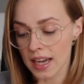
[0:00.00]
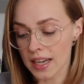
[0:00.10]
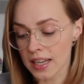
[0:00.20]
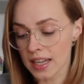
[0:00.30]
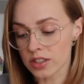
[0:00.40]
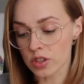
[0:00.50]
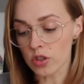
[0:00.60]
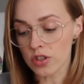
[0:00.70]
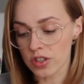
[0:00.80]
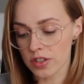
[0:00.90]
E,
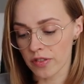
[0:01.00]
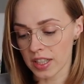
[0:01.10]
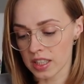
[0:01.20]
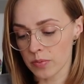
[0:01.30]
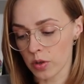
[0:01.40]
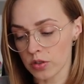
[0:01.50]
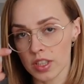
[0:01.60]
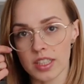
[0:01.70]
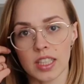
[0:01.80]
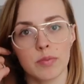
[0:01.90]
to, co jest fajne, bo on
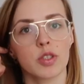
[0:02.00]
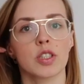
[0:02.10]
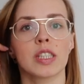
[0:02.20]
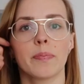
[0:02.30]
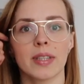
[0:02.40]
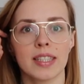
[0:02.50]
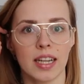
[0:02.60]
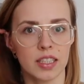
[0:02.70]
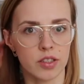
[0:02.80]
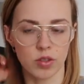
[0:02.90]
nie jest jakimś
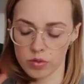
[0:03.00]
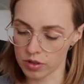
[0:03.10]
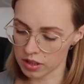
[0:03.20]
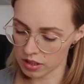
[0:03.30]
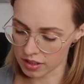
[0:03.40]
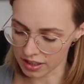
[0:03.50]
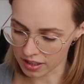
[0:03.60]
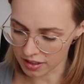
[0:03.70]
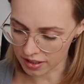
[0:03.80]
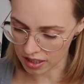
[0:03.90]
specjalistą, e,
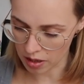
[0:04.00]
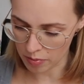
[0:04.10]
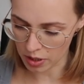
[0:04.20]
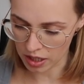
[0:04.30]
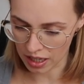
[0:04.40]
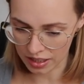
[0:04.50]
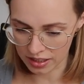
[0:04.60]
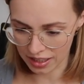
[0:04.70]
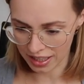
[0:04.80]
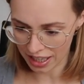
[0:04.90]
dietetykiem e,
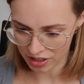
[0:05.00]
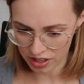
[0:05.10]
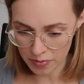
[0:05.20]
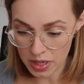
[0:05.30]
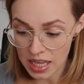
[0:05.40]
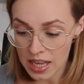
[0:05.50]
ani lekarzem,